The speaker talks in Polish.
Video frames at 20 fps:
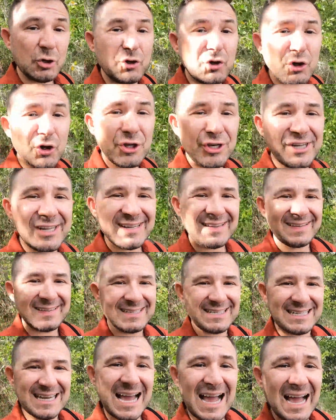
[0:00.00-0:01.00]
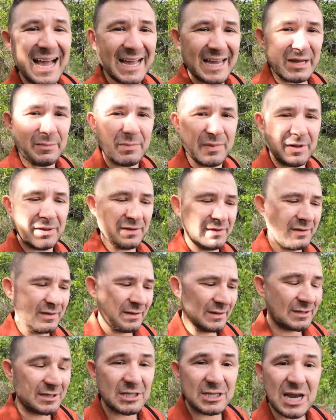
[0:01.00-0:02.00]
Good time.
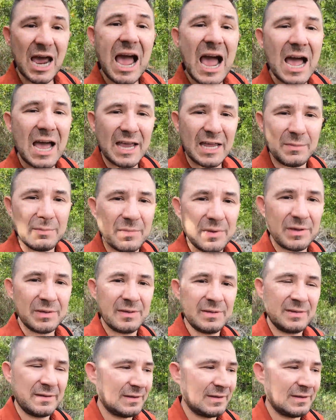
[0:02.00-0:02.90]
Time.